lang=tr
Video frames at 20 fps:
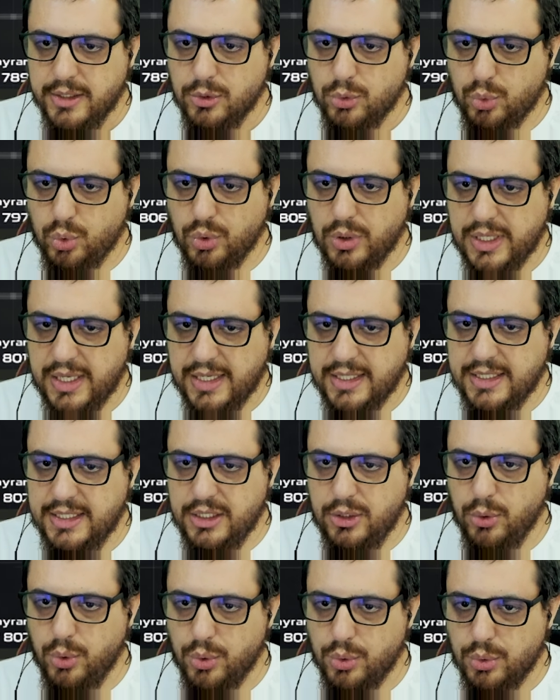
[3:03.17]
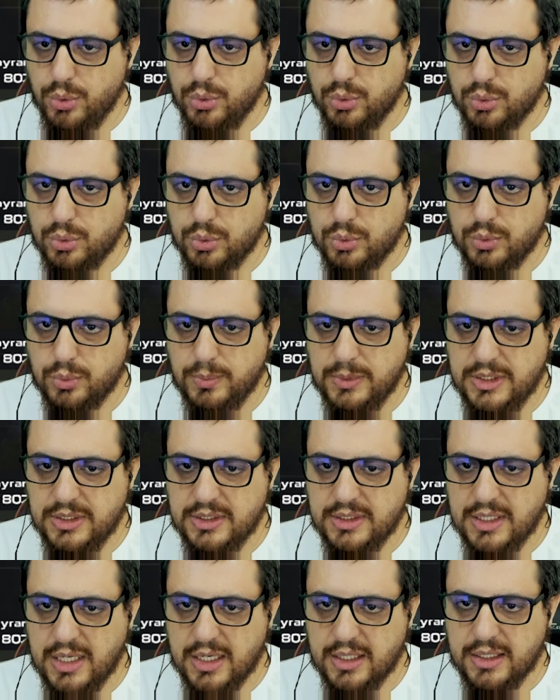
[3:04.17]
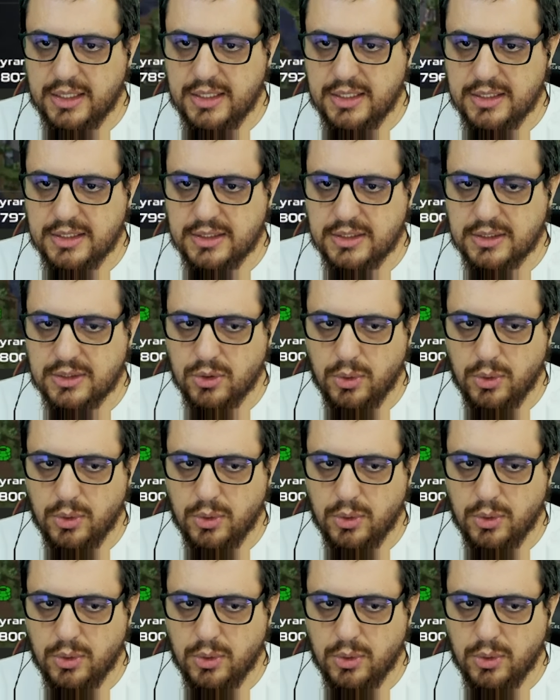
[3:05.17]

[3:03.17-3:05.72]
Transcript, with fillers: Sura'ya gidiyoruz. Biz neredeyiz?